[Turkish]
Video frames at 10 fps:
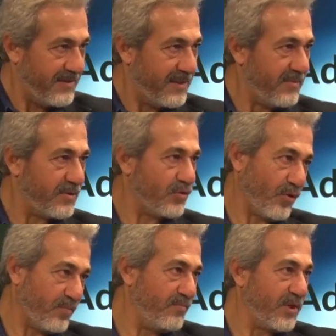Değil mi?
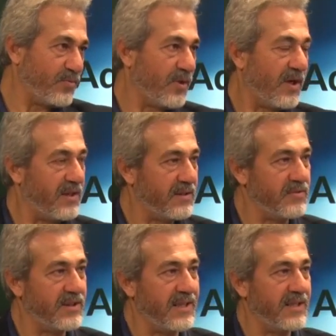Çok mecbur
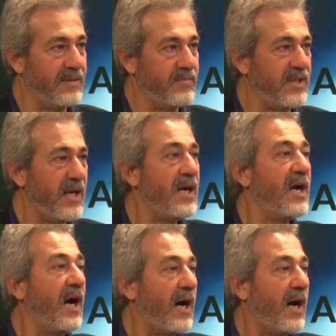kaldığımızda gittiğimizde. Evet.